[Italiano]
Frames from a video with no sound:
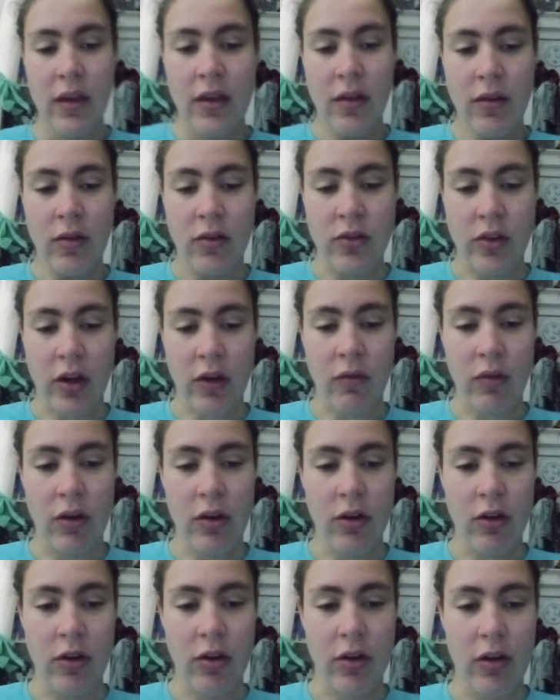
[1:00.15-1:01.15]
oltre a
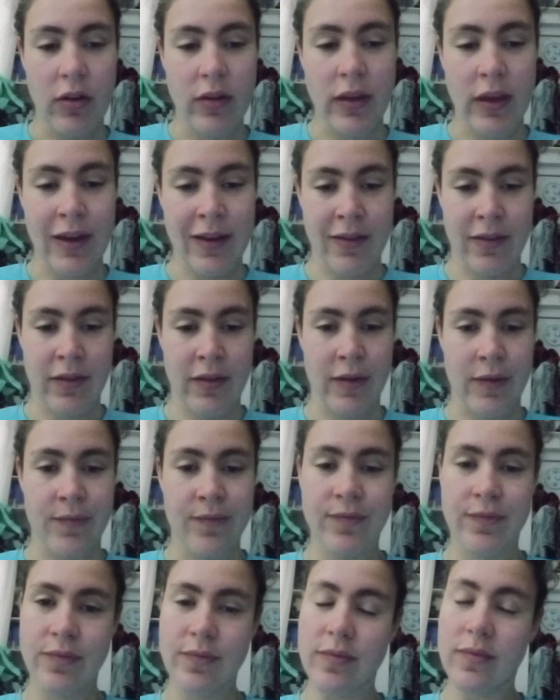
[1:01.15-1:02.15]
quello niente.
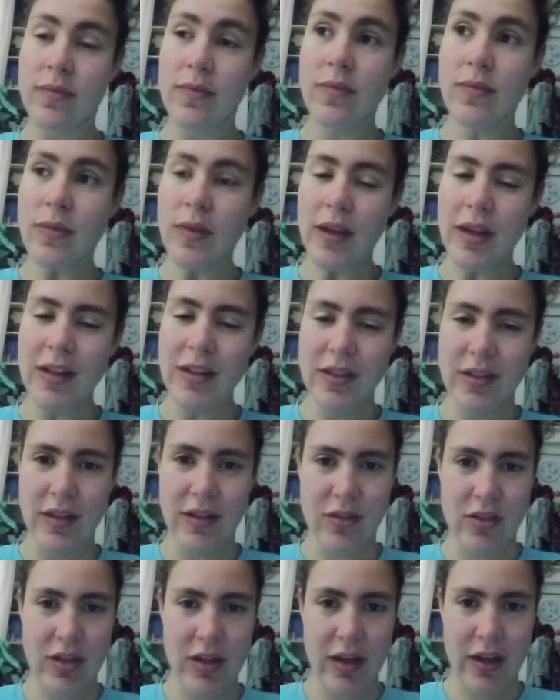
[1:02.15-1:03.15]
Sì,
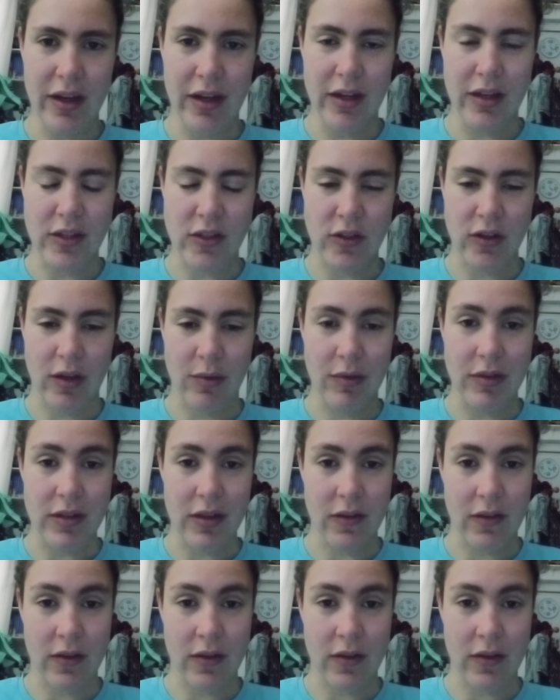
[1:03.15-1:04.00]
c'è Alessia che mi sta